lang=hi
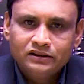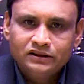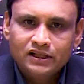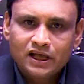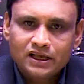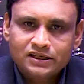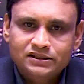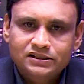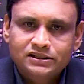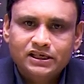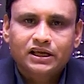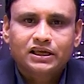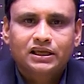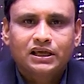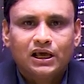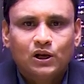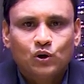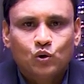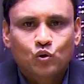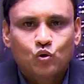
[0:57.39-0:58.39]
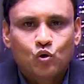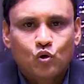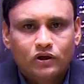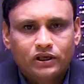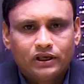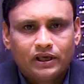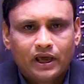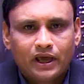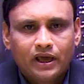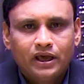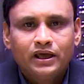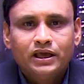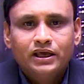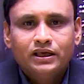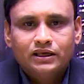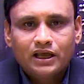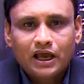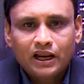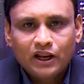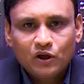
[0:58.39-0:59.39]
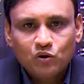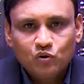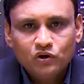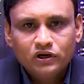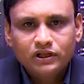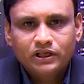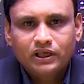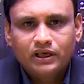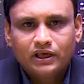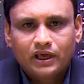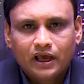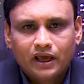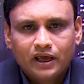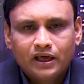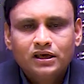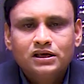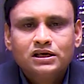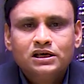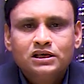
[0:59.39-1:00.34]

नज़दीक के लोगों की है यानी उनकी है